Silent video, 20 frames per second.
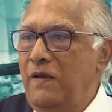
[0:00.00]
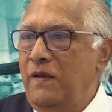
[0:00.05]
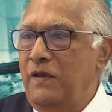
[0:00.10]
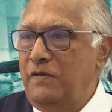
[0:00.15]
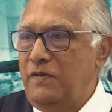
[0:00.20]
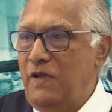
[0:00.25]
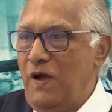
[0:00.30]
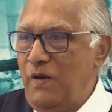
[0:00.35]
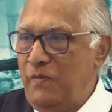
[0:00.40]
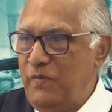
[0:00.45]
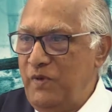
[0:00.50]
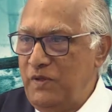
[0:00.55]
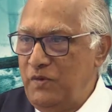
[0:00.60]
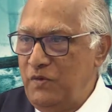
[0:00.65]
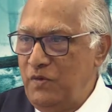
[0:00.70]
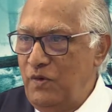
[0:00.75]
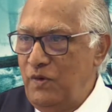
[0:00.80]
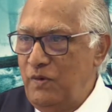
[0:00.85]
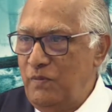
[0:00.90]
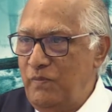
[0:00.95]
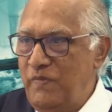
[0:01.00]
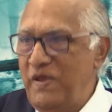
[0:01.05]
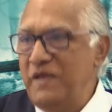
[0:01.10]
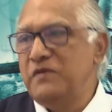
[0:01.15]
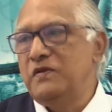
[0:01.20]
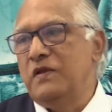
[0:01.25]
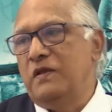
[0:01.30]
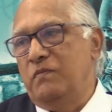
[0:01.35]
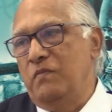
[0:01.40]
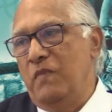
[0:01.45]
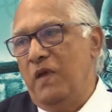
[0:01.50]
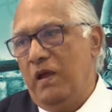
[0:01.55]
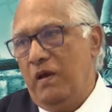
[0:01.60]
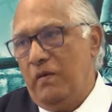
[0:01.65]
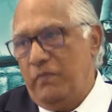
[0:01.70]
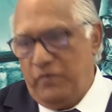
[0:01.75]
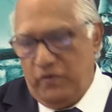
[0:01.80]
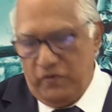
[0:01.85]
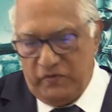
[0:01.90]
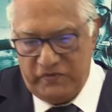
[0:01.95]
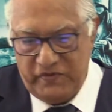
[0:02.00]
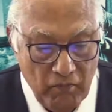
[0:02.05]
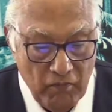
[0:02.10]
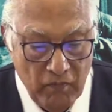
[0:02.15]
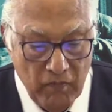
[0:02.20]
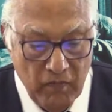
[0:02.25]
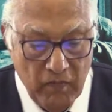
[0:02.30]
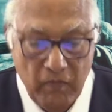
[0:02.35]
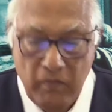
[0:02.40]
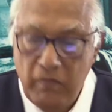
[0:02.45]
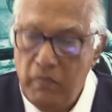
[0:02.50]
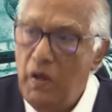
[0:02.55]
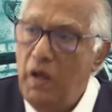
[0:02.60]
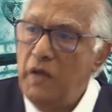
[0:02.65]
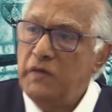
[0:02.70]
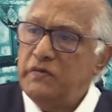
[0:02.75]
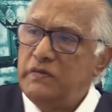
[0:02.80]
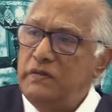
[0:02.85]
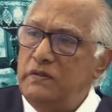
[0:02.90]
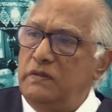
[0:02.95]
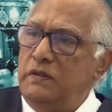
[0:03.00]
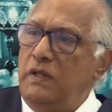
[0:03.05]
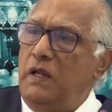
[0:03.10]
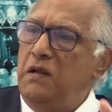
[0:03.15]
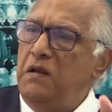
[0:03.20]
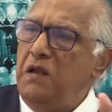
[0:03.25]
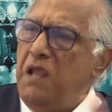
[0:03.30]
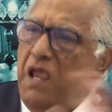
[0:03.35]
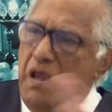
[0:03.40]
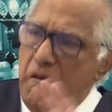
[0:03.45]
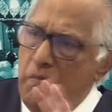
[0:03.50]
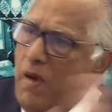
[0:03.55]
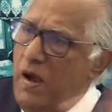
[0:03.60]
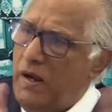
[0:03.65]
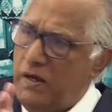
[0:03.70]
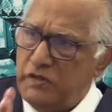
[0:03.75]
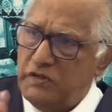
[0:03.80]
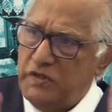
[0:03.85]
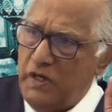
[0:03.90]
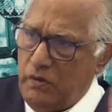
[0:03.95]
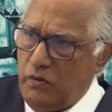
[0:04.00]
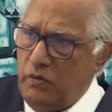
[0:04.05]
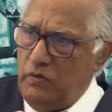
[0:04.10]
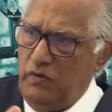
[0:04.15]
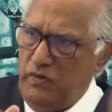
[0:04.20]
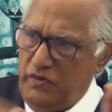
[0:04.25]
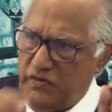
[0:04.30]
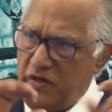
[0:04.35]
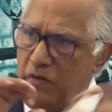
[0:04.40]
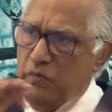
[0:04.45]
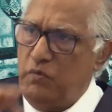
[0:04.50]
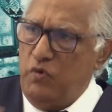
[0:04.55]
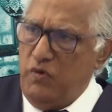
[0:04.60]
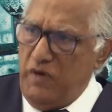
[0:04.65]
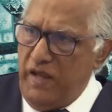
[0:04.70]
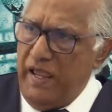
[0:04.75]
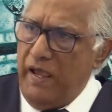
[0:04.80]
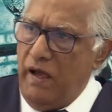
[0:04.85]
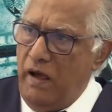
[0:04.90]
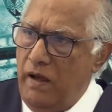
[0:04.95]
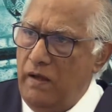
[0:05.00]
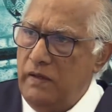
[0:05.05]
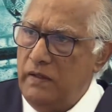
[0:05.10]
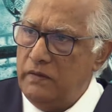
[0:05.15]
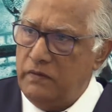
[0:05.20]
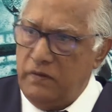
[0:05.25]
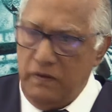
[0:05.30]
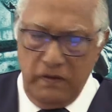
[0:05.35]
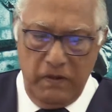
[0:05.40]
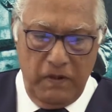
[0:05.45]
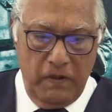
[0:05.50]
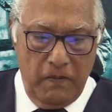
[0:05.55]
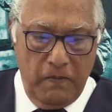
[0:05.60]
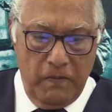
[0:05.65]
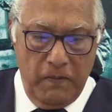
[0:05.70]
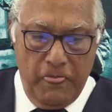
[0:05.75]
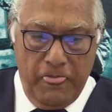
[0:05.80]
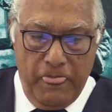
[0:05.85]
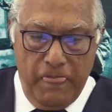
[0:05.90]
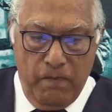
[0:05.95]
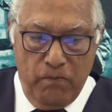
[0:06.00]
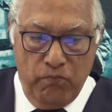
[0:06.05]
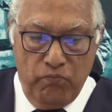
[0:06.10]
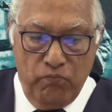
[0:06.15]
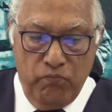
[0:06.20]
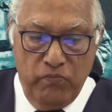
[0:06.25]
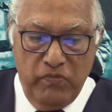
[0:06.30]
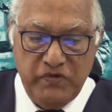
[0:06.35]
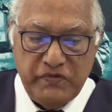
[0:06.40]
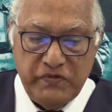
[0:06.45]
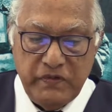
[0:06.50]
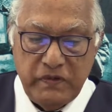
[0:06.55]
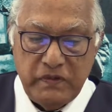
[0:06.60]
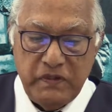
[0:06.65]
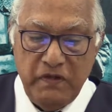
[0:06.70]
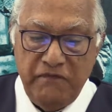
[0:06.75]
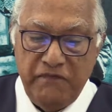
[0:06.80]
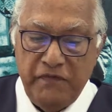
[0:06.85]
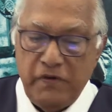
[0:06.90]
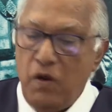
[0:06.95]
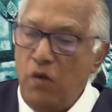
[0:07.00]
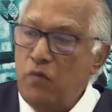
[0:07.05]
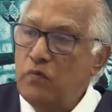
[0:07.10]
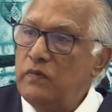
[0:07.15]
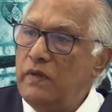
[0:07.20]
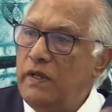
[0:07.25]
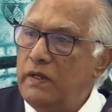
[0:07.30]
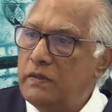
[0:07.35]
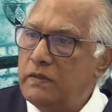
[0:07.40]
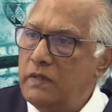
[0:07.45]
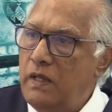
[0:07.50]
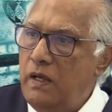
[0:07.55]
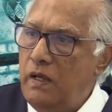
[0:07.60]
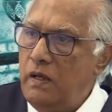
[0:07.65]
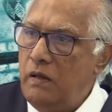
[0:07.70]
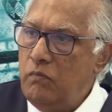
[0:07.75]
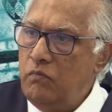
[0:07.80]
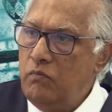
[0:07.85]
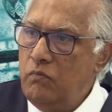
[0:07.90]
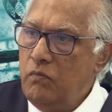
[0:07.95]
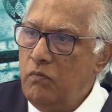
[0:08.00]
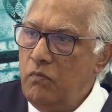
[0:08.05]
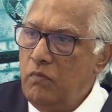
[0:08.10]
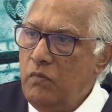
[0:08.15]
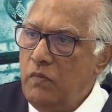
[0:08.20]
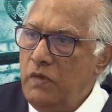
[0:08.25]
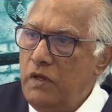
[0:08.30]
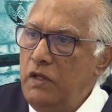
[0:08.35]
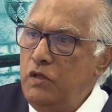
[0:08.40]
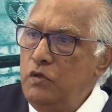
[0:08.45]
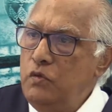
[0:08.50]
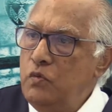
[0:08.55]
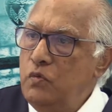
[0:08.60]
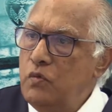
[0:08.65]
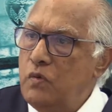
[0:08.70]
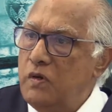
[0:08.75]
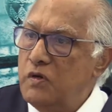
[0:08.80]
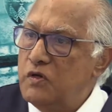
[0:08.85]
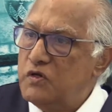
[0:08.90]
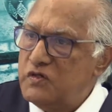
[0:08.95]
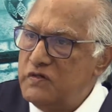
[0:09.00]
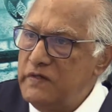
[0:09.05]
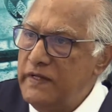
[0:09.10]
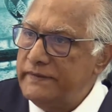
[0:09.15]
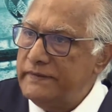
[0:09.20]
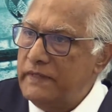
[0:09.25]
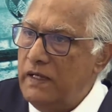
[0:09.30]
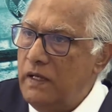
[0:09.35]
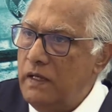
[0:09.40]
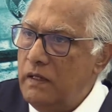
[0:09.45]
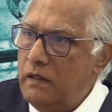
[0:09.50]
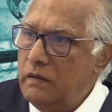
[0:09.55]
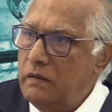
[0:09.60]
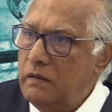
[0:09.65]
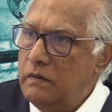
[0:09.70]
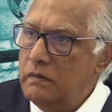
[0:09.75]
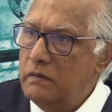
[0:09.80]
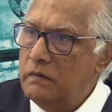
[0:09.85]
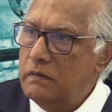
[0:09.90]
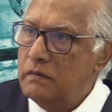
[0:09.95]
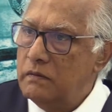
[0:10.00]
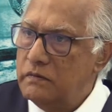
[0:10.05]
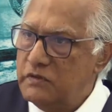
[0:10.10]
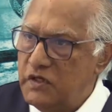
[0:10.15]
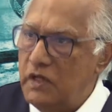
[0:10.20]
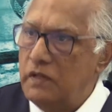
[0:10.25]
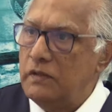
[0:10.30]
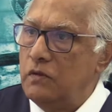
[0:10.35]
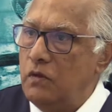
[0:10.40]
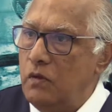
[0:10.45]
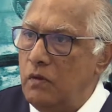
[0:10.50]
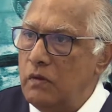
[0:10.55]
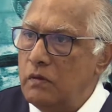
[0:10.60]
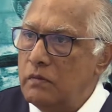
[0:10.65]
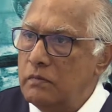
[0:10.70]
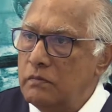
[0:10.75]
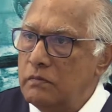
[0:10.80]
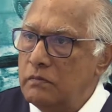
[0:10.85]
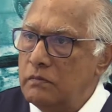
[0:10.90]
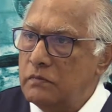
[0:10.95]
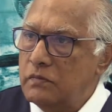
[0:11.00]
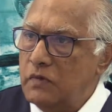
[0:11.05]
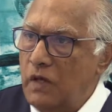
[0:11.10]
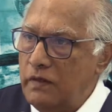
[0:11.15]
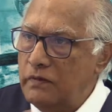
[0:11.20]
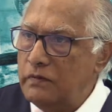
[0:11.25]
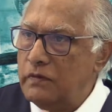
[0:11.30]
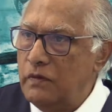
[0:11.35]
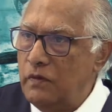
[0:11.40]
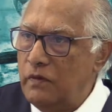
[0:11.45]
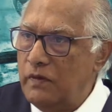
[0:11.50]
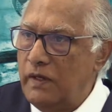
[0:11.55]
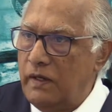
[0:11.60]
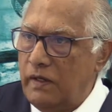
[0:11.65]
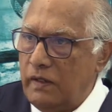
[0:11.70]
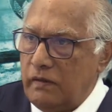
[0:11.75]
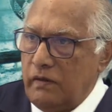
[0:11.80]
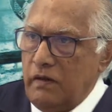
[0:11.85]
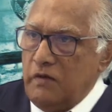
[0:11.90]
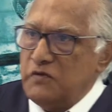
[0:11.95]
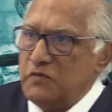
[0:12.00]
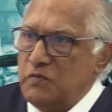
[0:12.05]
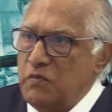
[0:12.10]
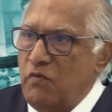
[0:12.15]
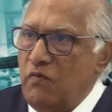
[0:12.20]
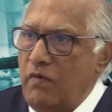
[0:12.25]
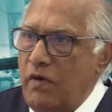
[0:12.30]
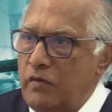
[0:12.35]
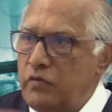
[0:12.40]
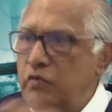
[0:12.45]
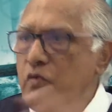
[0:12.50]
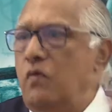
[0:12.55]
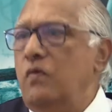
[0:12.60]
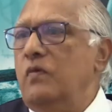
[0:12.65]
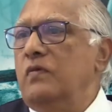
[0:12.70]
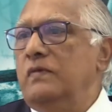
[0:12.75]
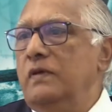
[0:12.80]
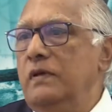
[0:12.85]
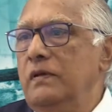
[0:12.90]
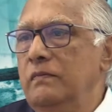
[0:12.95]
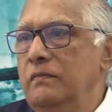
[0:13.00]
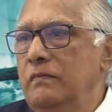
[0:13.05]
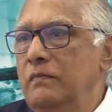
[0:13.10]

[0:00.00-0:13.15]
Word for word: hitap ediyor, benzetme yapıyorsun. Aslında neye bakacak olursa bu ne aletini Mısır'da, Firavunlar'da, Hindu, Krishna'da çalıyor. Tanrı olarak resmi var. Çok güzel.